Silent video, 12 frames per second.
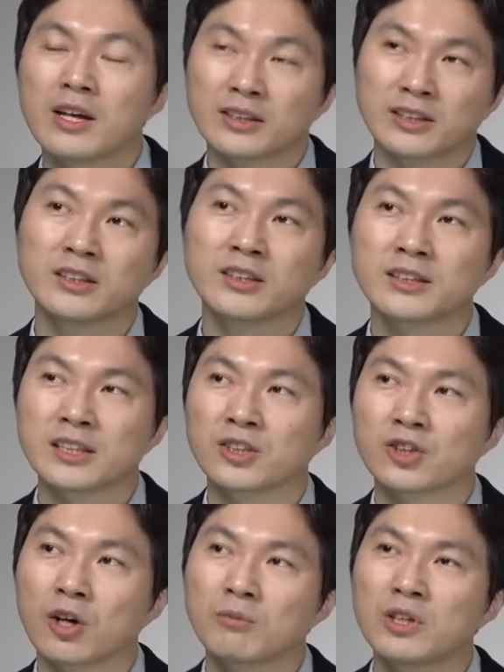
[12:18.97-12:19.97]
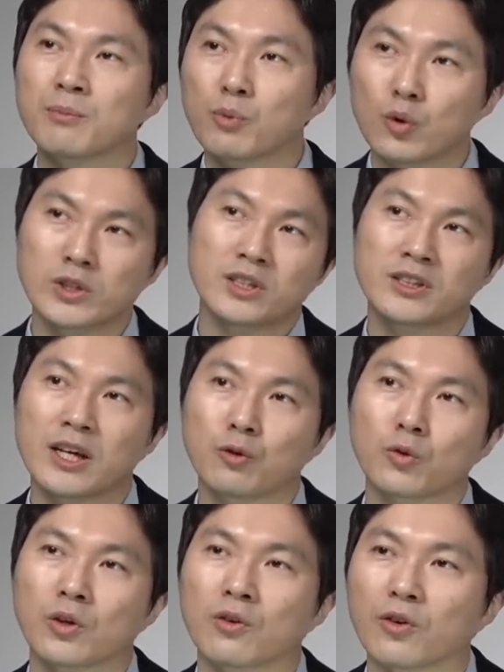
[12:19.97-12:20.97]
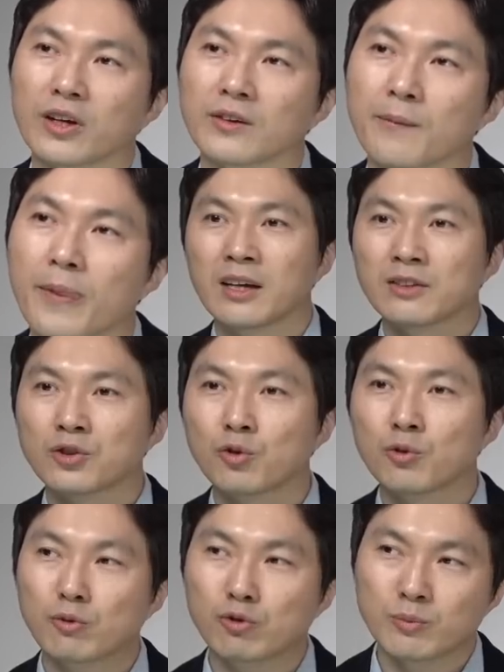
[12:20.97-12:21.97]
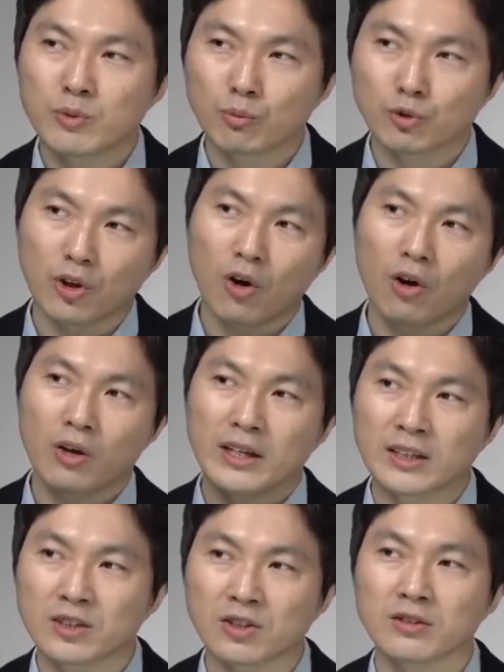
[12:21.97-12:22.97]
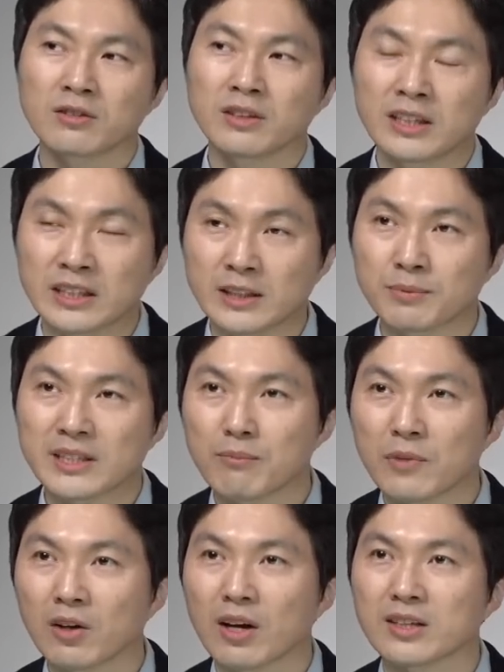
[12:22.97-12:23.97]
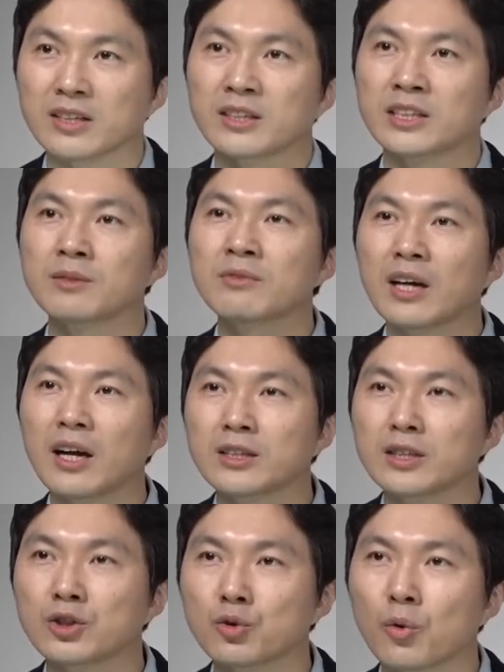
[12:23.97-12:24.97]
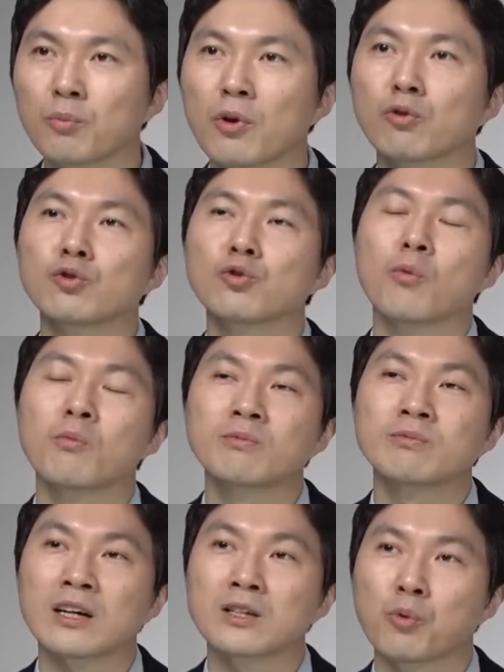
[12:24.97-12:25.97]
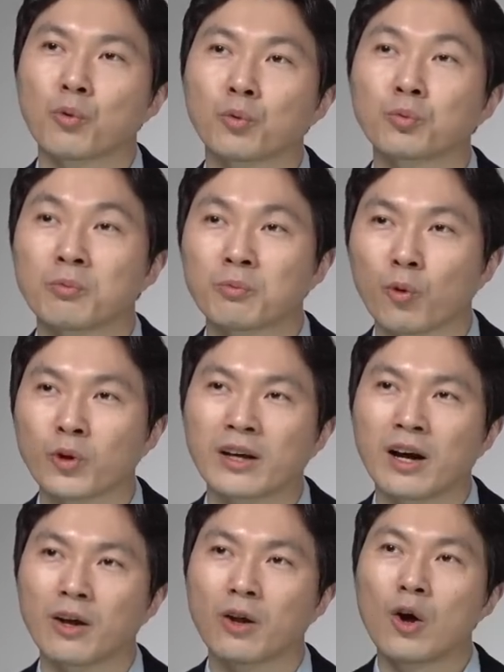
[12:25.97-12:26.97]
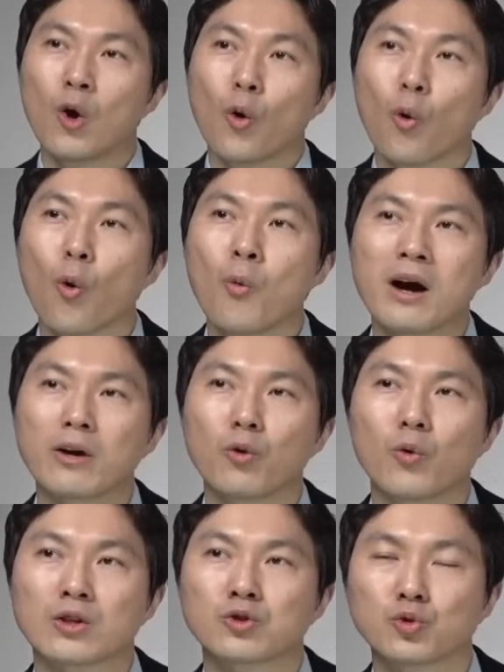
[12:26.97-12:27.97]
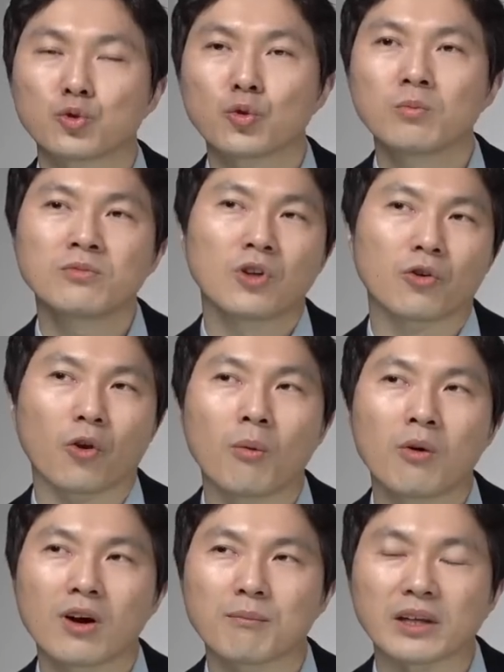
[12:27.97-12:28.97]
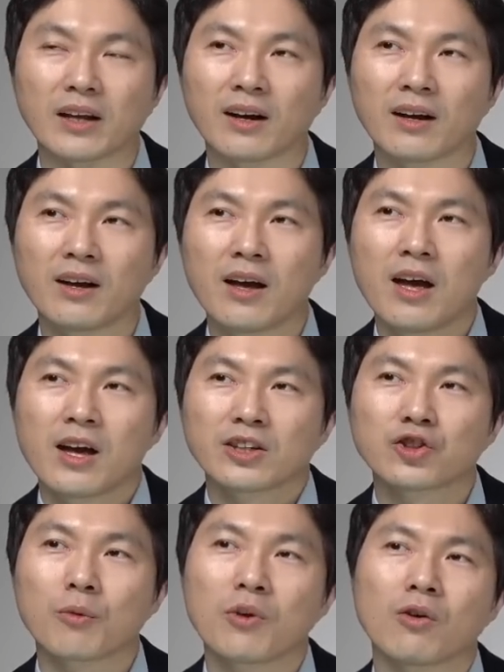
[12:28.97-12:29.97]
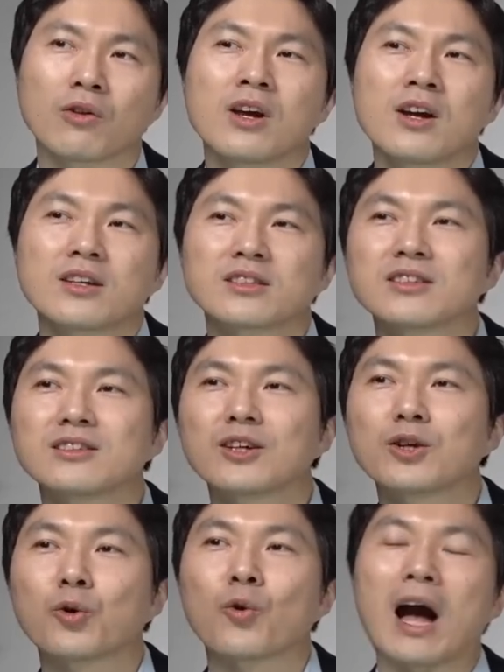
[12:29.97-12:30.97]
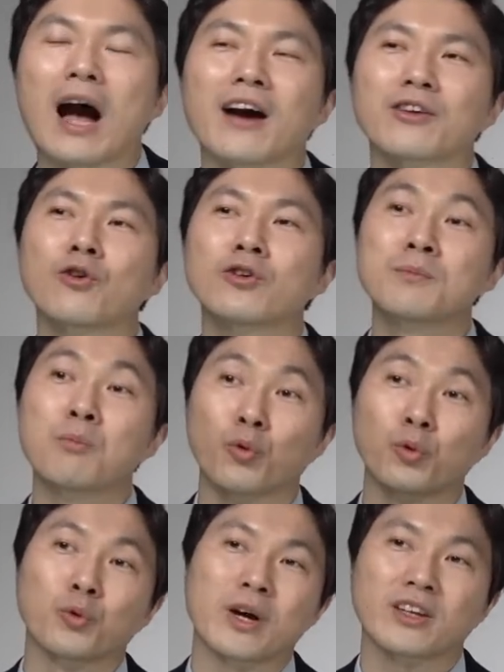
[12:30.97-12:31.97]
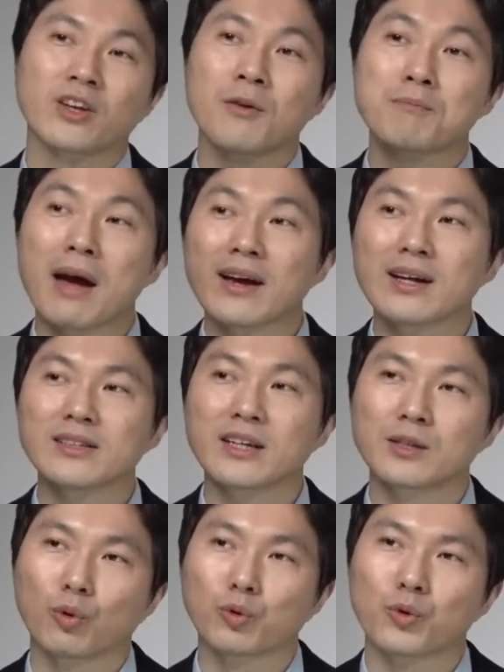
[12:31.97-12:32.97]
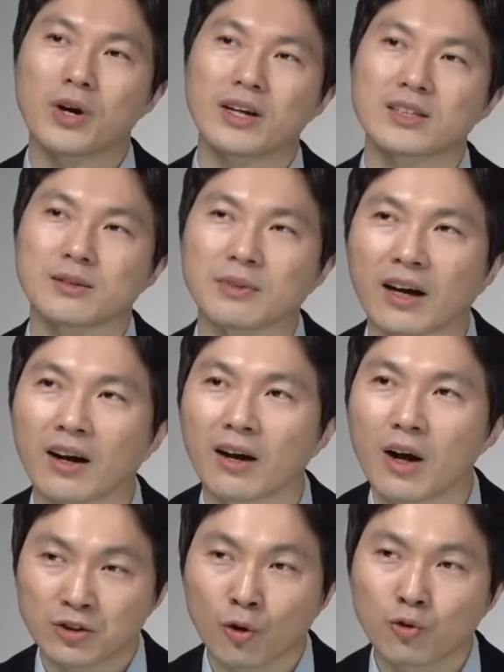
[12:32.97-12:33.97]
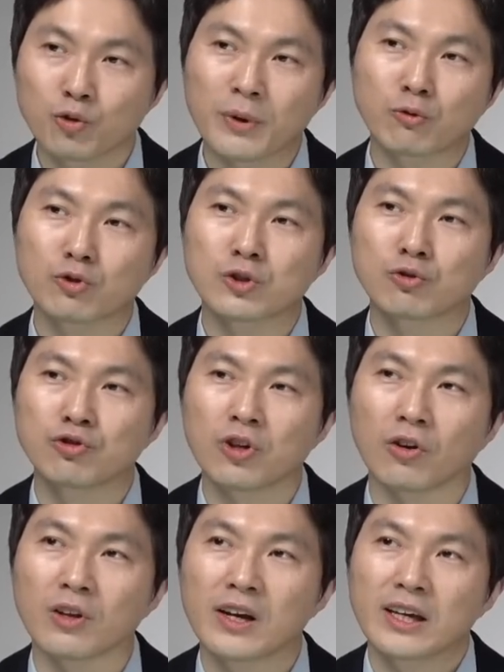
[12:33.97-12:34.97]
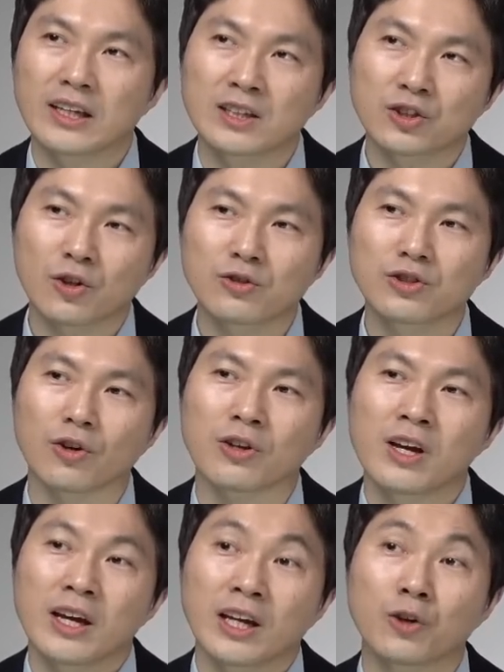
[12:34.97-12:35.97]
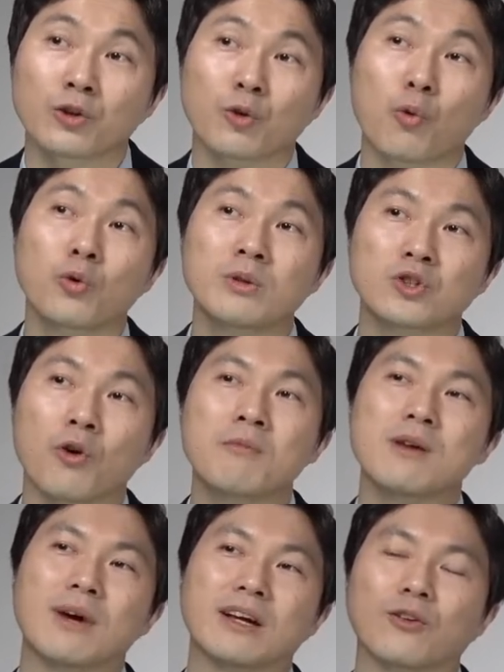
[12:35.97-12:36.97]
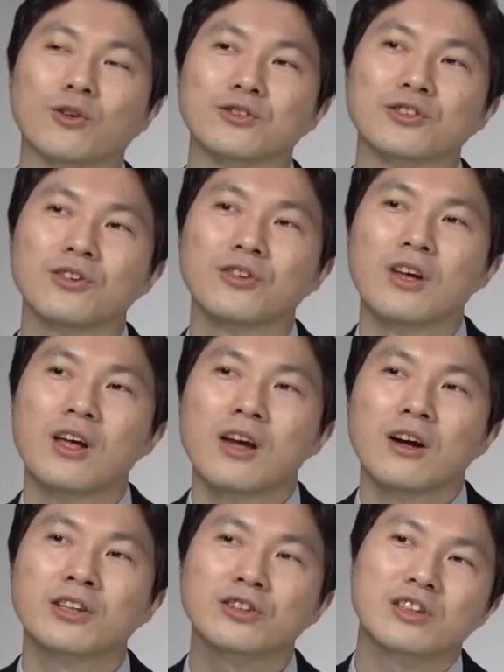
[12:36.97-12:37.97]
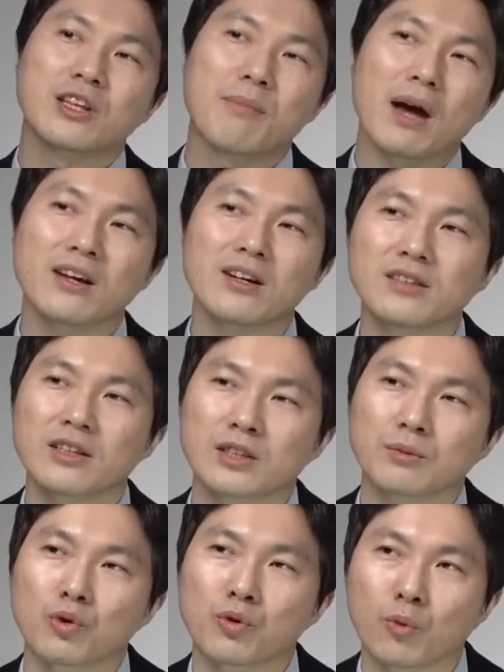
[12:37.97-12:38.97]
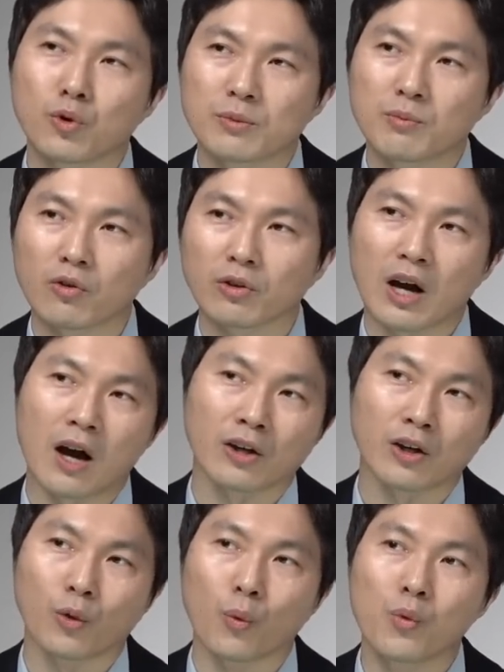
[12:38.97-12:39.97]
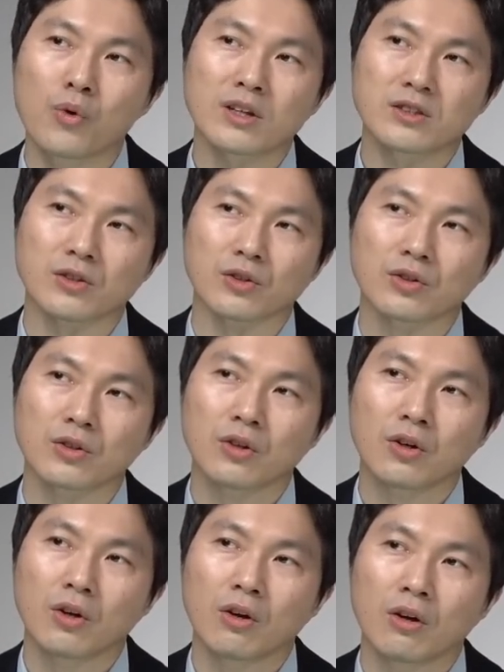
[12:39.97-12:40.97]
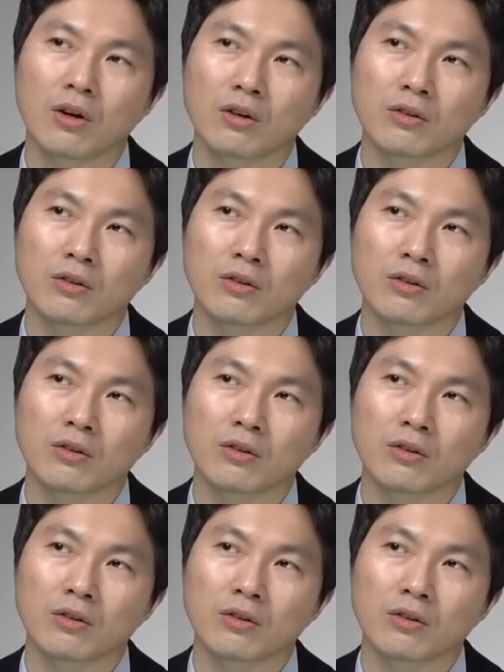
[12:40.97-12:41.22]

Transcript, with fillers: 그 시점을 표시를 해뒀던 거예요. 1990년부터 2023년까지 지금까지 총 평균 공급량을 보니까 5만 호가 조금 더 넘어갑니다. 그러면 실제로 가격을 보도록 할게요. 빨간색을 보도록 하겠습니다. 1999년, 2000년 이럴 때 공급이 정말 많았거든요. 근데 그때 빨간색 지표를 보시면 가격이 올랐어요. 그러네요.